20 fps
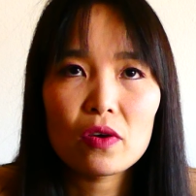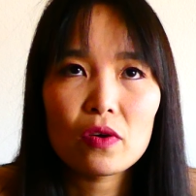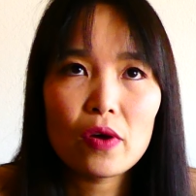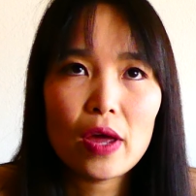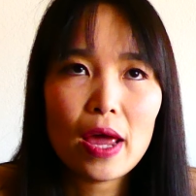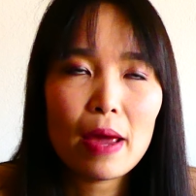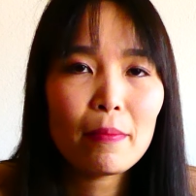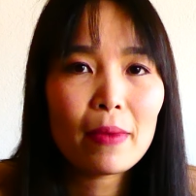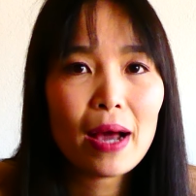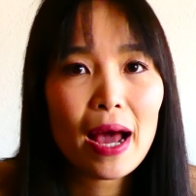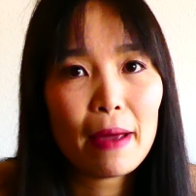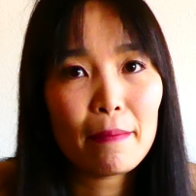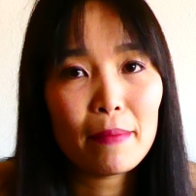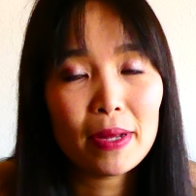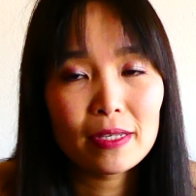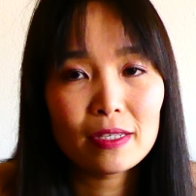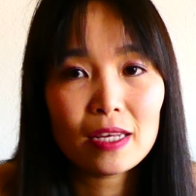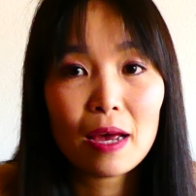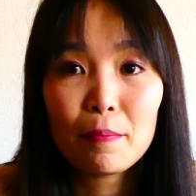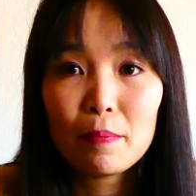Rồi em gái
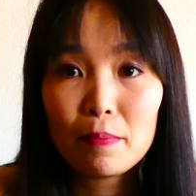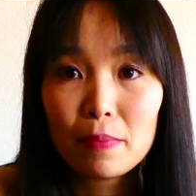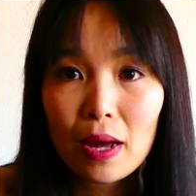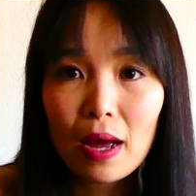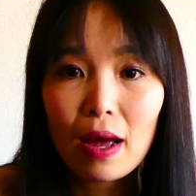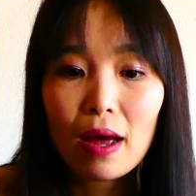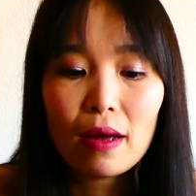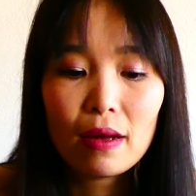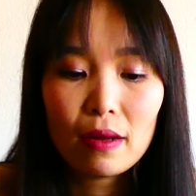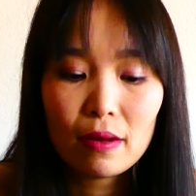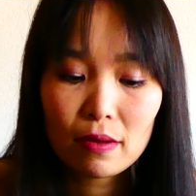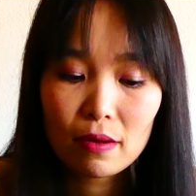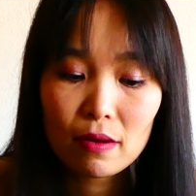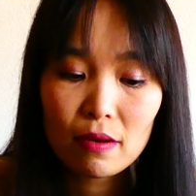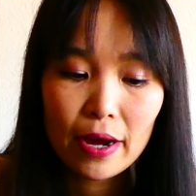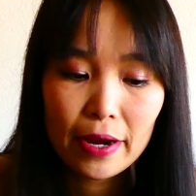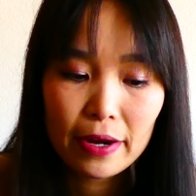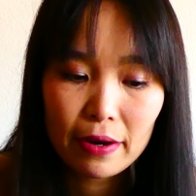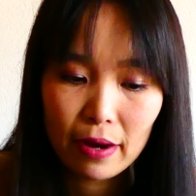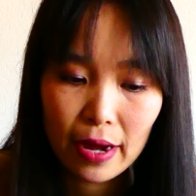mình sắp
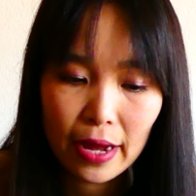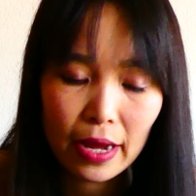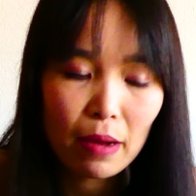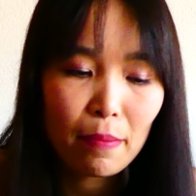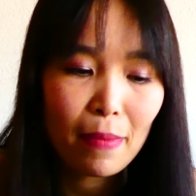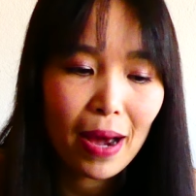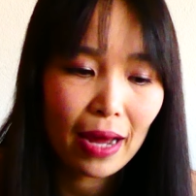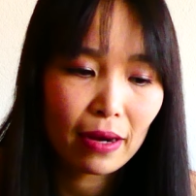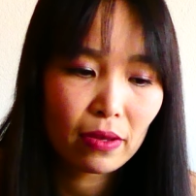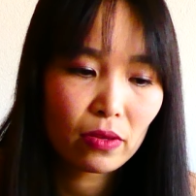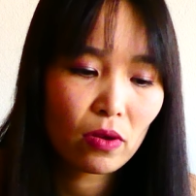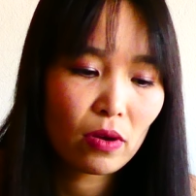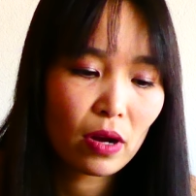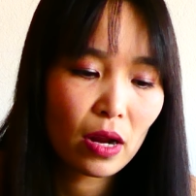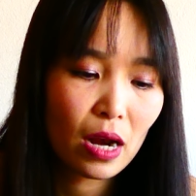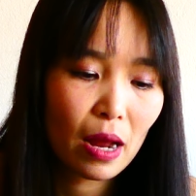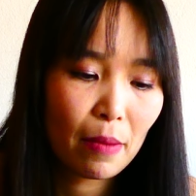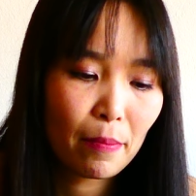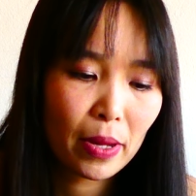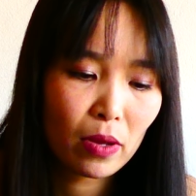cưới nữa ấy các bạn, cho
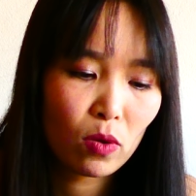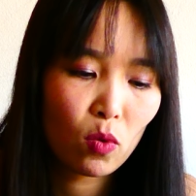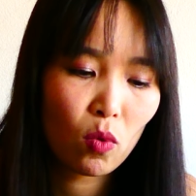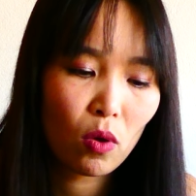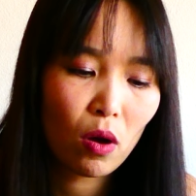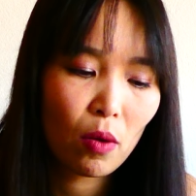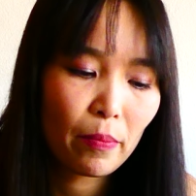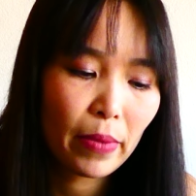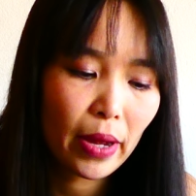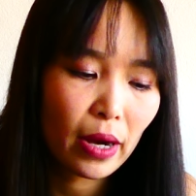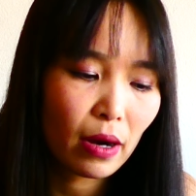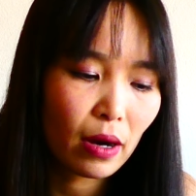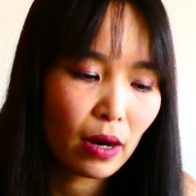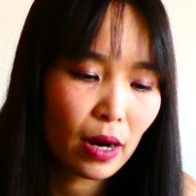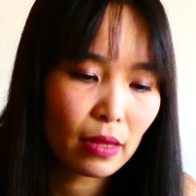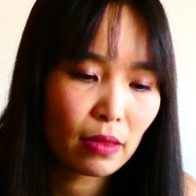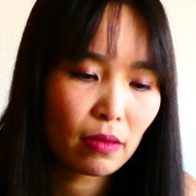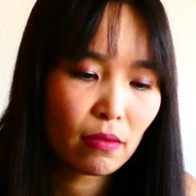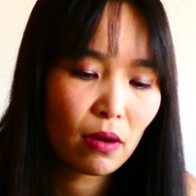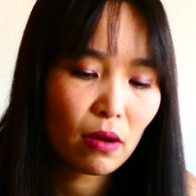nên là mình cũng không biết rằng
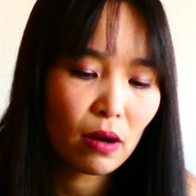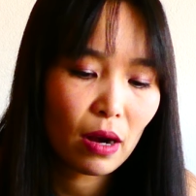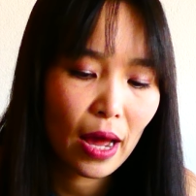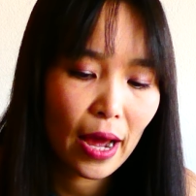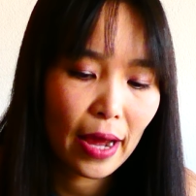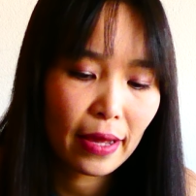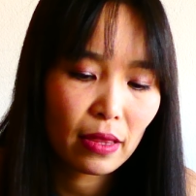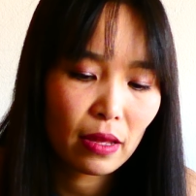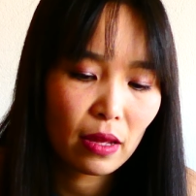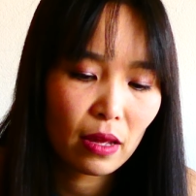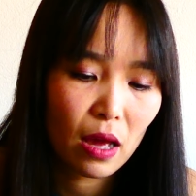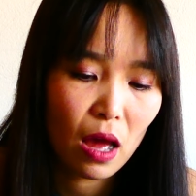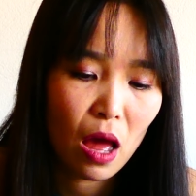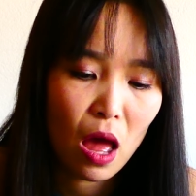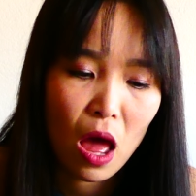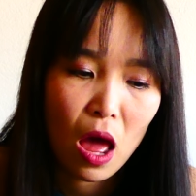là tương lai thì